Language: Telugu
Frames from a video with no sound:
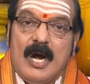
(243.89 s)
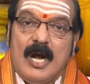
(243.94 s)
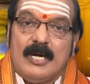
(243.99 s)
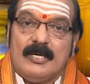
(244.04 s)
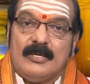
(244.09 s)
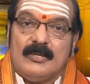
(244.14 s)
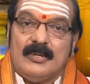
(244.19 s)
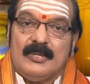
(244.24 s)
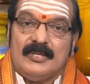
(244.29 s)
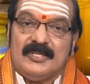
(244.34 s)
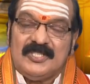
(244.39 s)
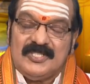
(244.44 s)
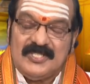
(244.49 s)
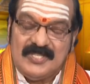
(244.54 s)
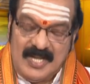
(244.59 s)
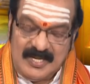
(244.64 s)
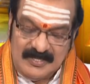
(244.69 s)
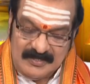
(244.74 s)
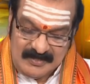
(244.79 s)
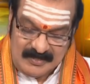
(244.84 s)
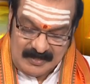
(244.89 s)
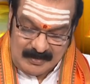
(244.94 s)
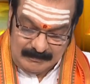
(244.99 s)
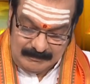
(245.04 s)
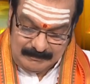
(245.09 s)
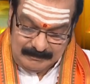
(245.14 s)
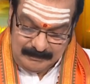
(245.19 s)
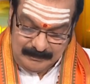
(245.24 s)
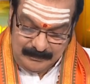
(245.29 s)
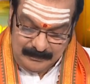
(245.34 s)
అంటోంది శాస్త్రం
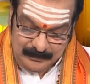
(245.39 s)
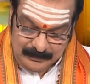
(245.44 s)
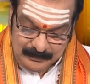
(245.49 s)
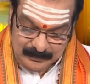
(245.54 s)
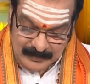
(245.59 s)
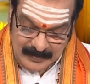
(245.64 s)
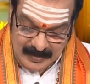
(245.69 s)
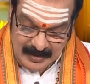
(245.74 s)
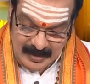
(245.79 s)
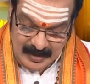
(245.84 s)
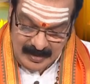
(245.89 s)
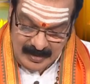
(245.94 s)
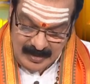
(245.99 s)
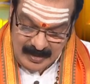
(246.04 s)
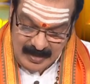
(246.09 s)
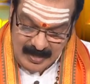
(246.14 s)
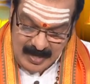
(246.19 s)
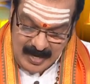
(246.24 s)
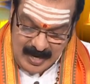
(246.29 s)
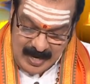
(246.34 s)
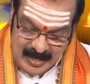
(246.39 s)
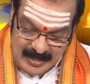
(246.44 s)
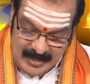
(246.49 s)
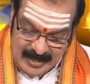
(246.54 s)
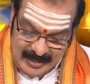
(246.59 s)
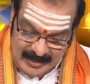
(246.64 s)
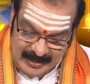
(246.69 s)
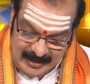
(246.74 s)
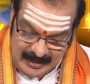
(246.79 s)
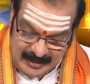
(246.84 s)

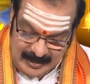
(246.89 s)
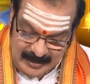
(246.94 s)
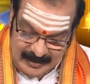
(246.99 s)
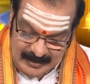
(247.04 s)
అలాగే